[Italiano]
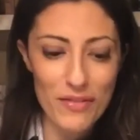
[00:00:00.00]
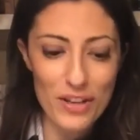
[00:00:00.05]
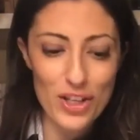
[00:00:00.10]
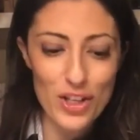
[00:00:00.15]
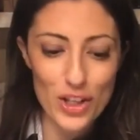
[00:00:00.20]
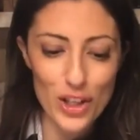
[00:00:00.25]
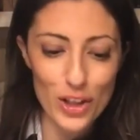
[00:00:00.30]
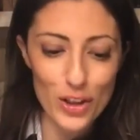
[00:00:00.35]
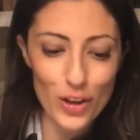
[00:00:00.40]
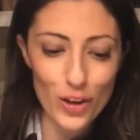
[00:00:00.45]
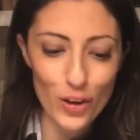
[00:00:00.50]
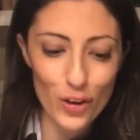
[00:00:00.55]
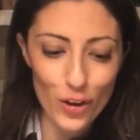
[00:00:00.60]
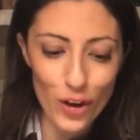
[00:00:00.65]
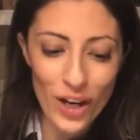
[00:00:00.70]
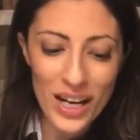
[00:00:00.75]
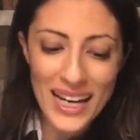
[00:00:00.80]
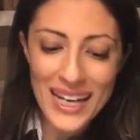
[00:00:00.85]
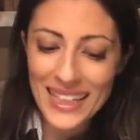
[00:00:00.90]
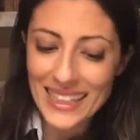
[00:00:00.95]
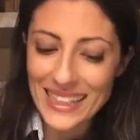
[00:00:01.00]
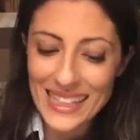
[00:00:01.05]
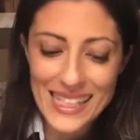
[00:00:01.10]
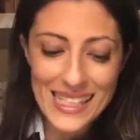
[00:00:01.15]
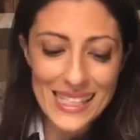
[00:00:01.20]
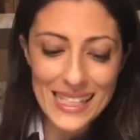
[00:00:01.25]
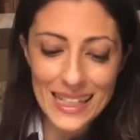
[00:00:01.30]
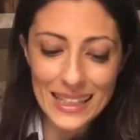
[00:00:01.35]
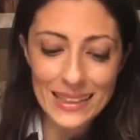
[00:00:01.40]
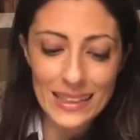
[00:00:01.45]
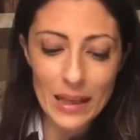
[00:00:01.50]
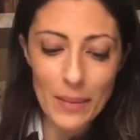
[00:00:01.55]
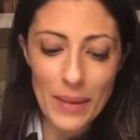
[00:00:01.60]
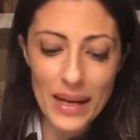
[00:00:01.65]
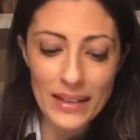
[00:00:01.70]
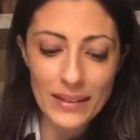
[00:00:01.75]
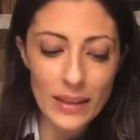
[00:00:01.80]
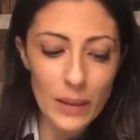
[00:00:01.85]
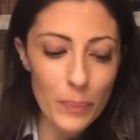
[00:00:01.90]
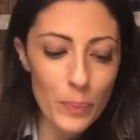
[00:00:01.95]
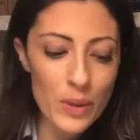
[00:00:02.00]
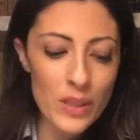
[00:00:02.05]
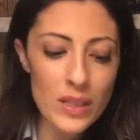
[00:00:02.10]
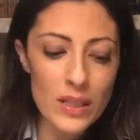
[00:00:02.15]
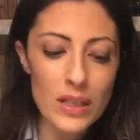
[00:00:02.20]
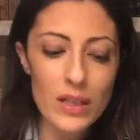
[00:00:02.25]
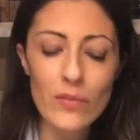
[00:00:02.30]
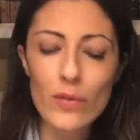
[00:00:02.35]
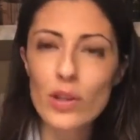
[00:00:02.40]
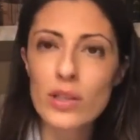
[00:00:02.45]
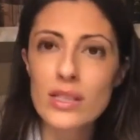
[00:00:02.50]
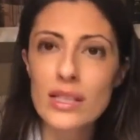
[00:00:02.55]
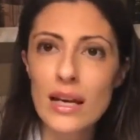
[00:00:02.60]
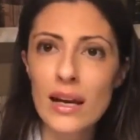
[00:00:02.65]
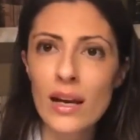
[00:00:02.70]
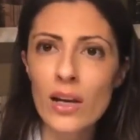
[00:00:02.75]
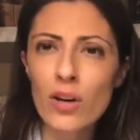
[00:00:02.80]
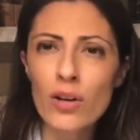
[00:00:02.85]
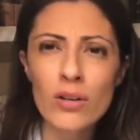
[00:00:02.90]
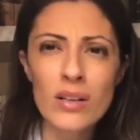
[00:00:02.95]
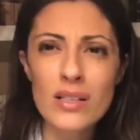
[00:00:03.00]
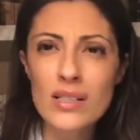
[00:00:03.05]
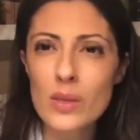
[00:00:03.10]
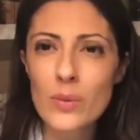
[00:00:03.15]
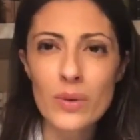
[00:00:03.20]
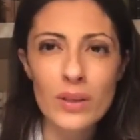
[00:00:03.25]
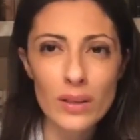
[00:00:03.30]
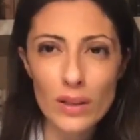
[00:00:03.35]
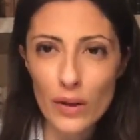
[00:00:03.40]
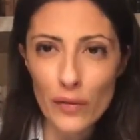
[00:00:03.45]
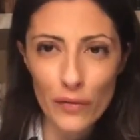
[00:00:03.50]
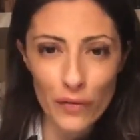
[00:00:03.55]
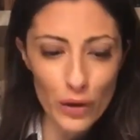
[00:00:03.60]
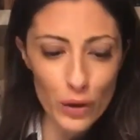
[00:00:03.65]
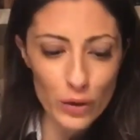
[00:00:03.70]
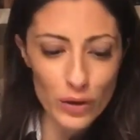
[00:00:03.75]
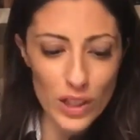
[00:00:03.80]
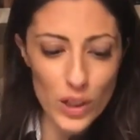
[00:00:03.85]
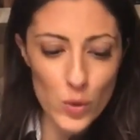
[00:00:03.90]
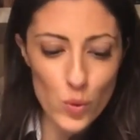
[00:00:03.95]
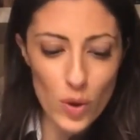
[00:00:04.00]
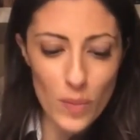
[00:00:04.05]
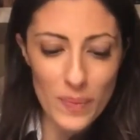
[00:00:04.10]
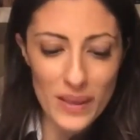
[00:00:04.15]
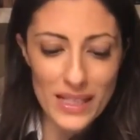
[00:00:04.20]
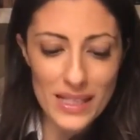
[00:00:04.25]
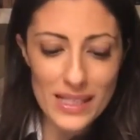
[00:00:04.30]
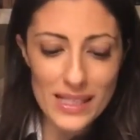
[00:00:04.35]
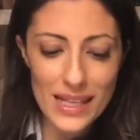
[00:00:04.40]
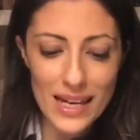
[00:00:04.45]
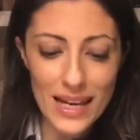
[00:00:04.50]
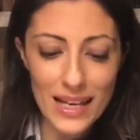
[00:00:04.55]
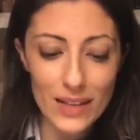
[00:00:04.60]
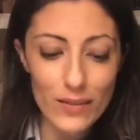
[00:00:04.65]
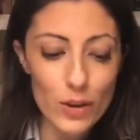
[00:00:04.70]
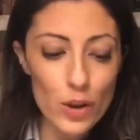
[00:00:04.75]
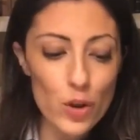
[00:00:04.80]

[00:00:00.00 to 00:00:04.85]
fece il nonno distrattamente e poi si rivolse alla nonna seguendo il filo dei suoi pensieri.